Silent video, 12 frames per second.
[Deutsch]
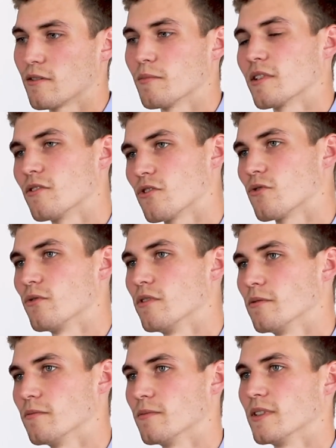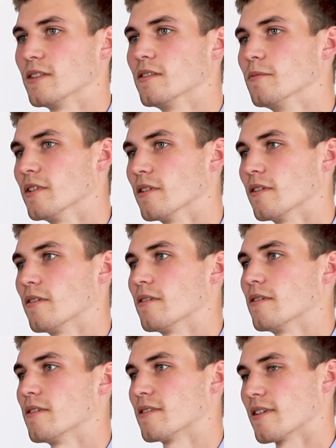das macht das Studium in
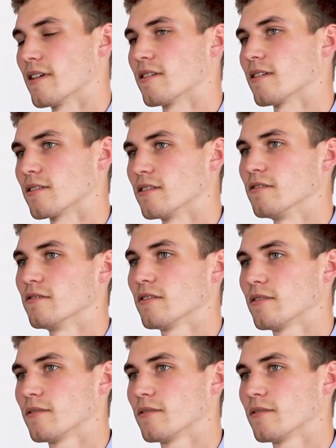Ilmenau sehr attraktiv.